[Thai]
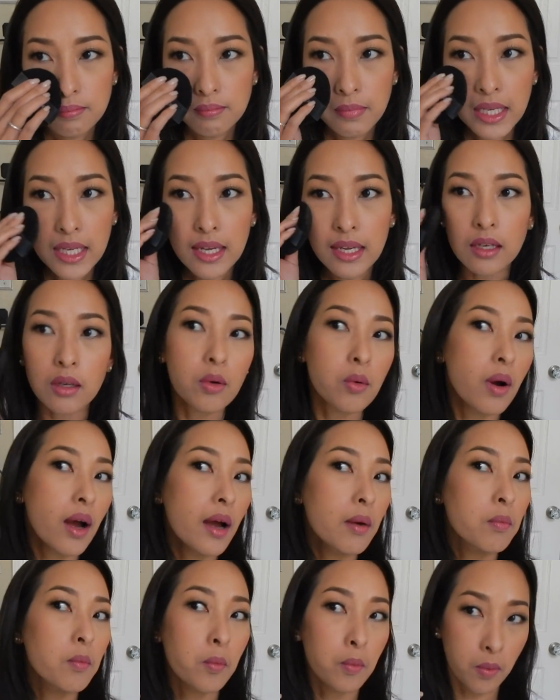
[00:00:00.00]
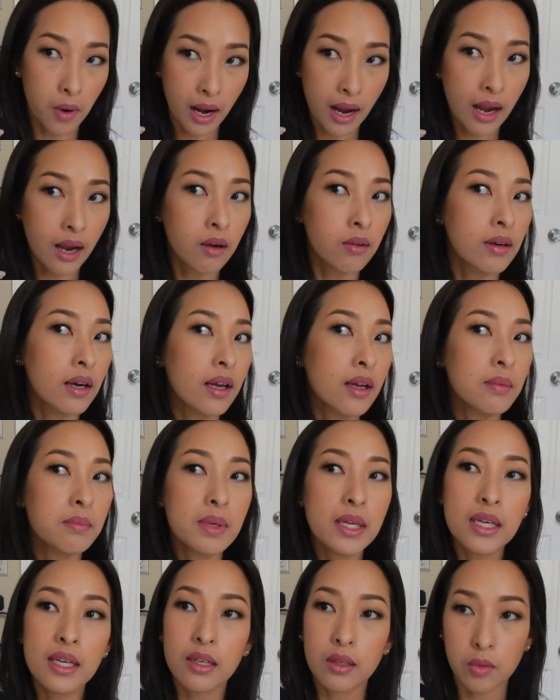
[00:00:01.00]
ไม่เห็นความวาวนะคะ
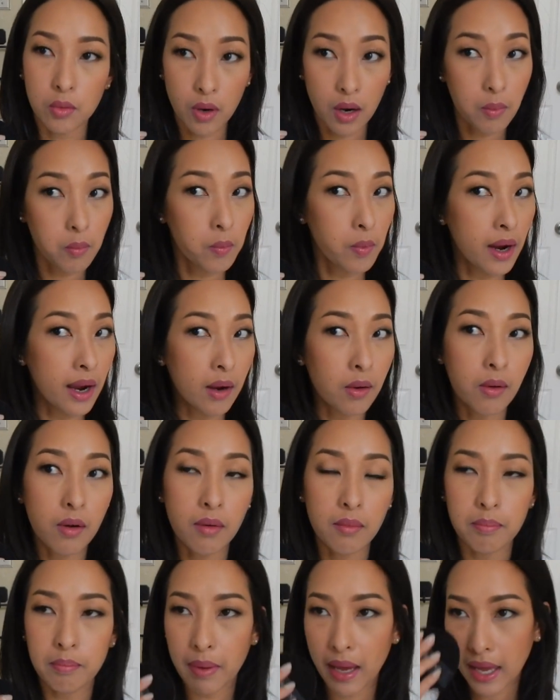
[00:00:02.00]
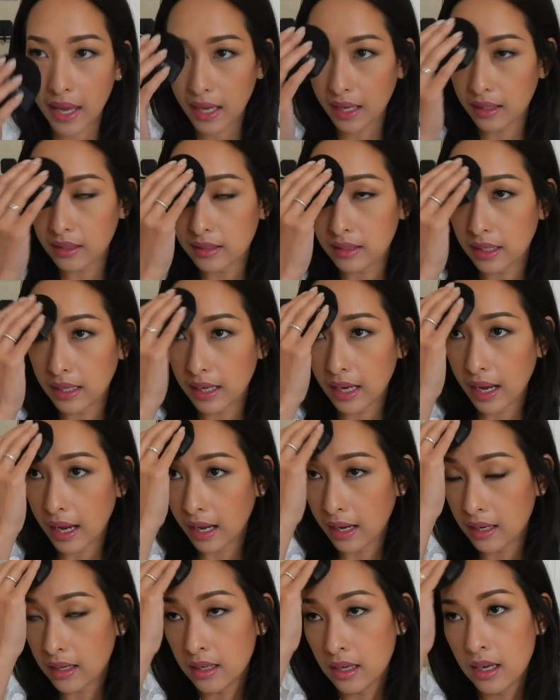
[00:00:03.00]
ไม่เห็นความวาวของแป้งนะ
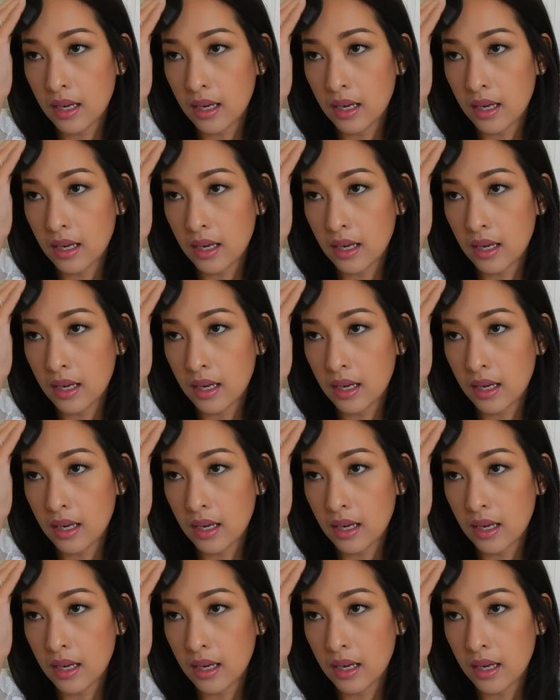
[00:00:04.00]
คะ